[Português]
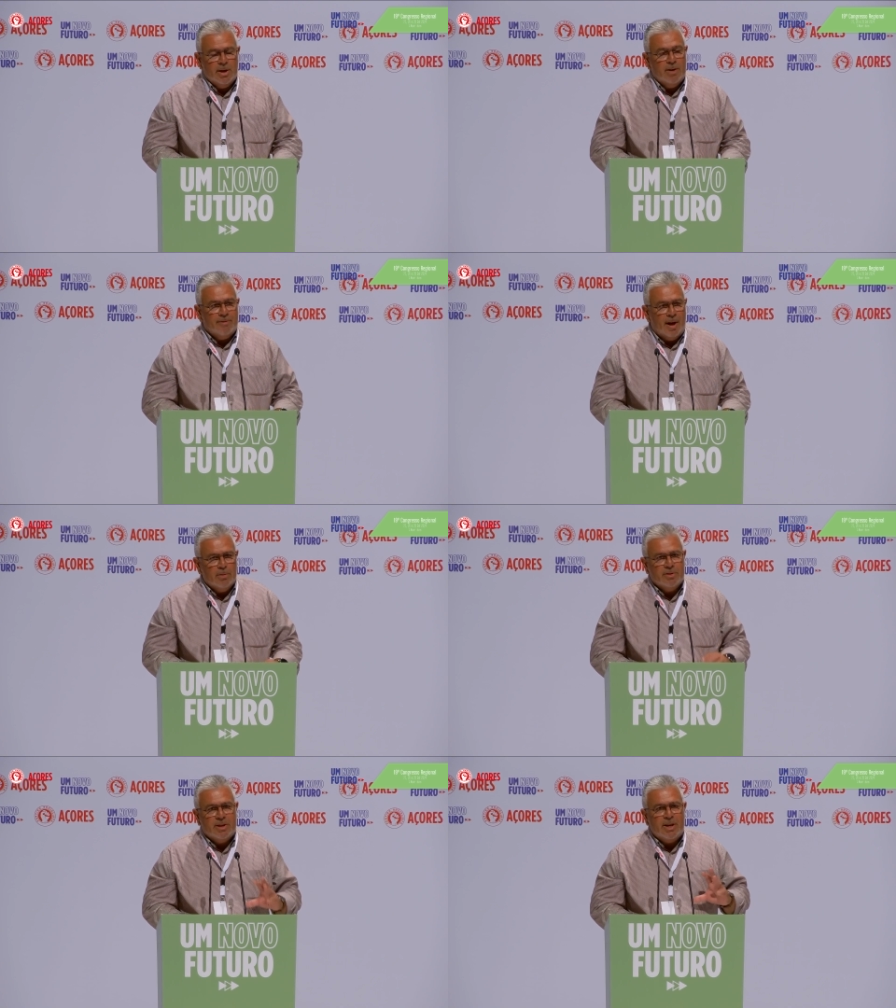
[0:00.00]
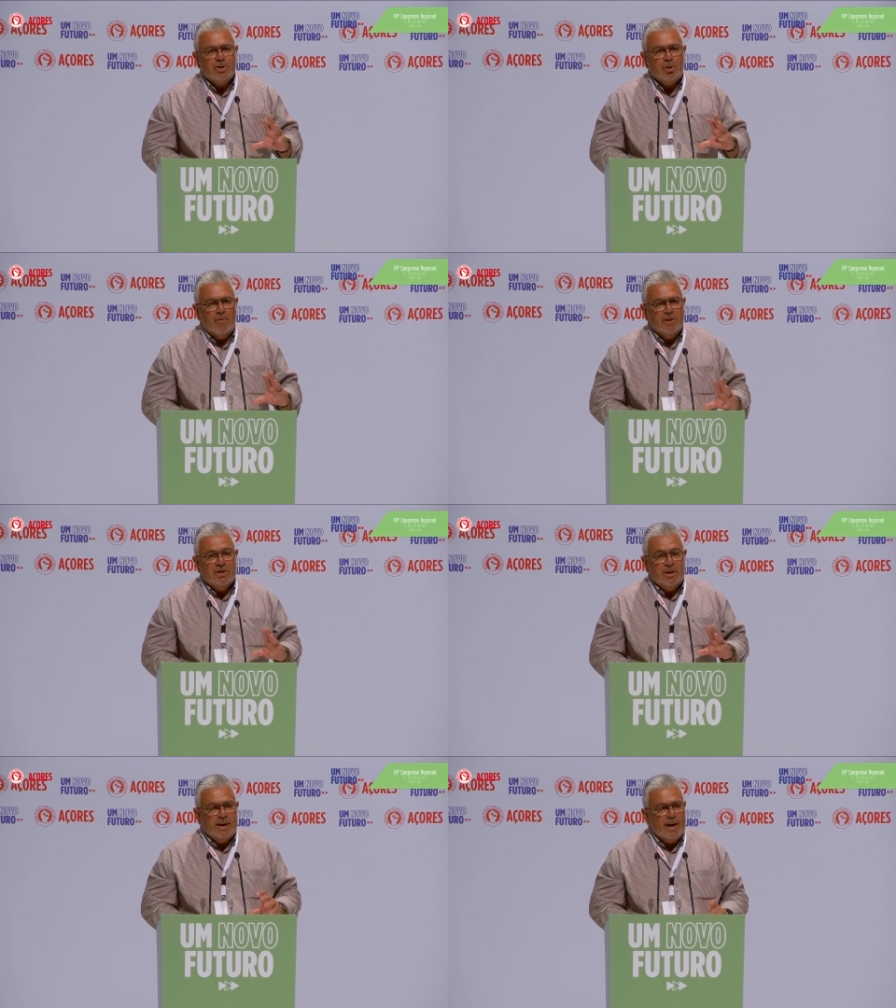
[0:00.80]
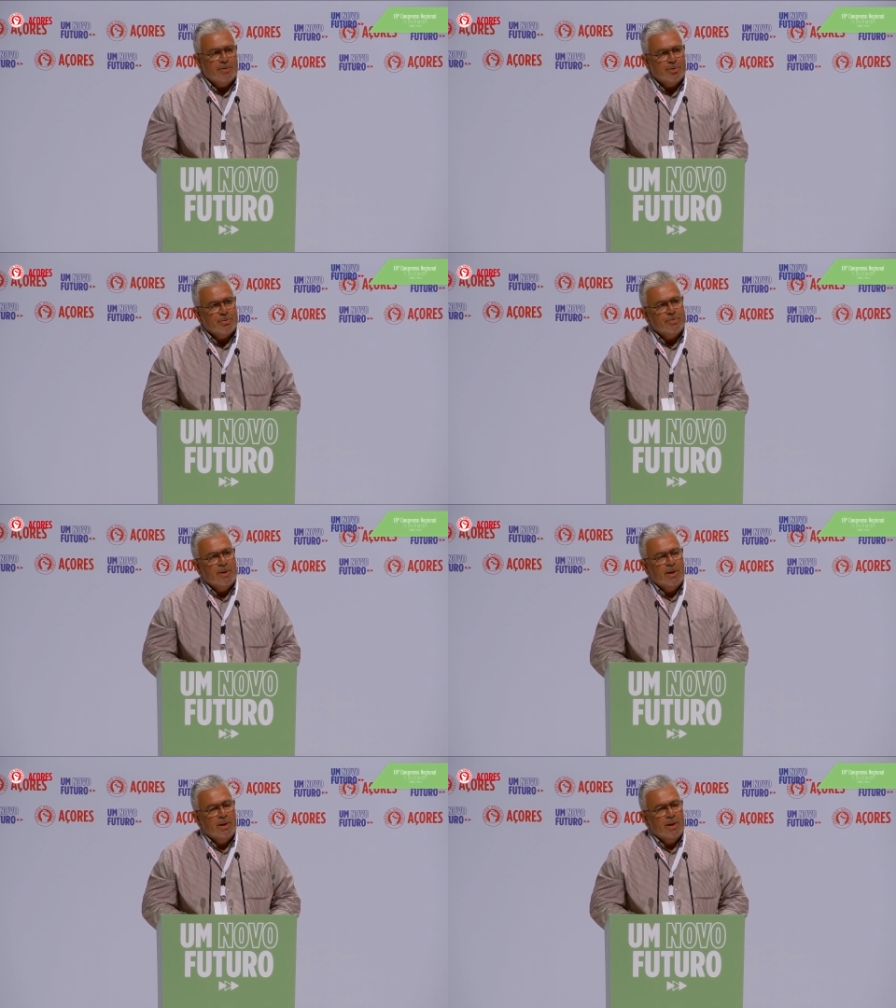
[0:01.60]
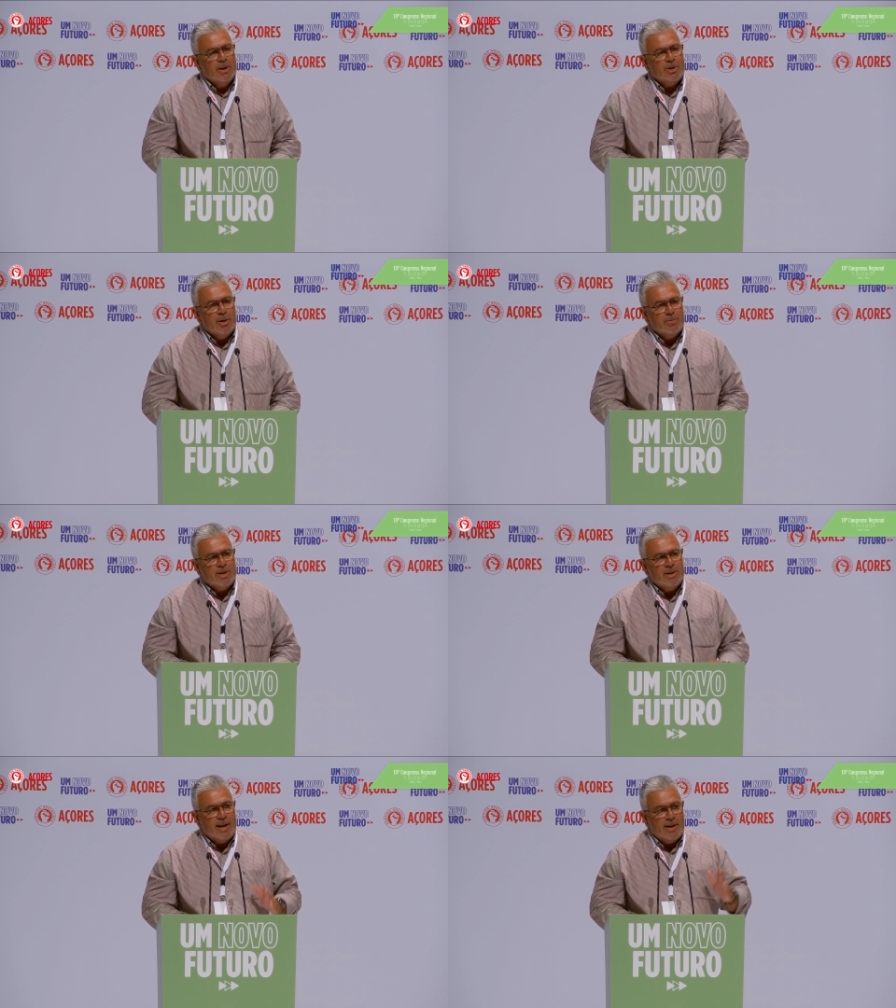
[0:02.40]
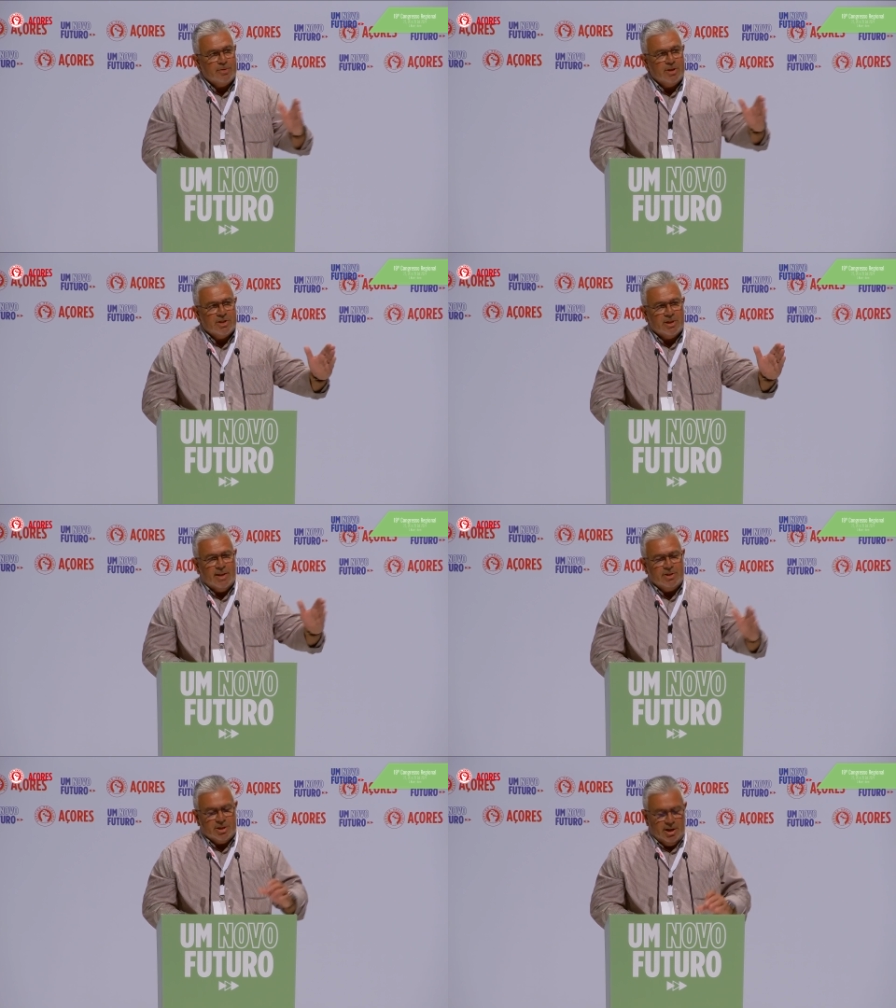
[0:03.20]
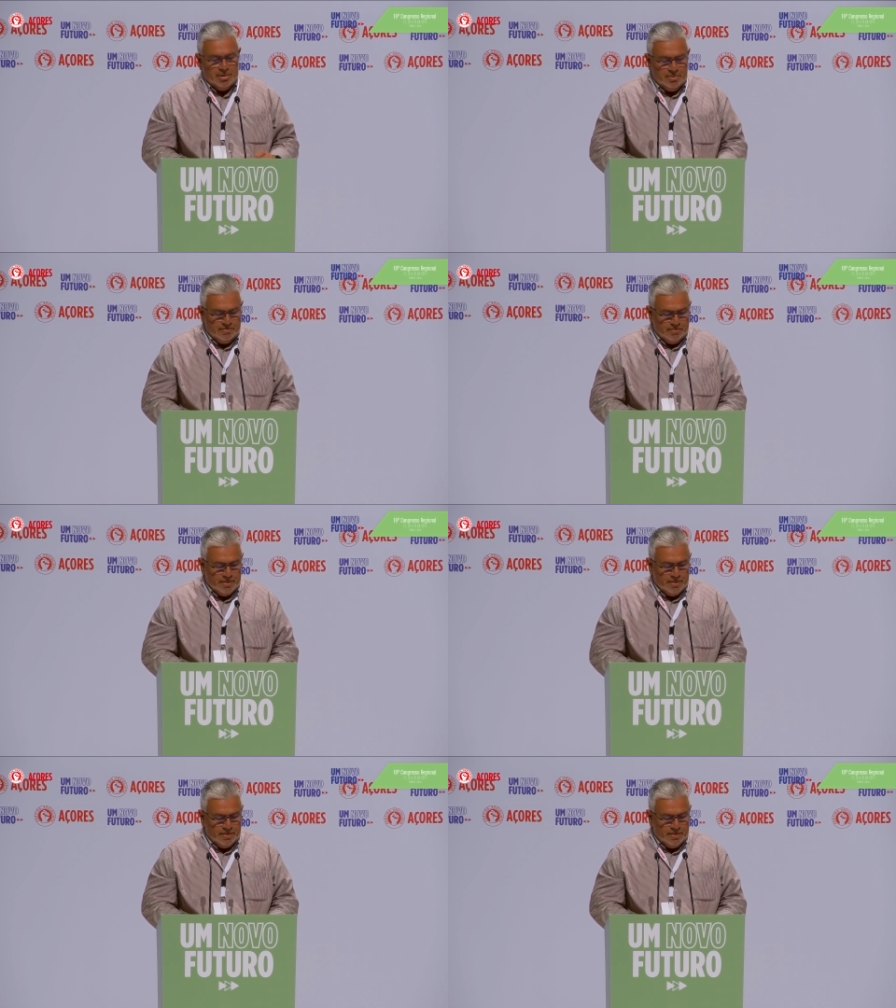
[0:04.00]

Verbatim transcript: Eu falo de três jovens delegados que estão sentados deste lado esquerdo.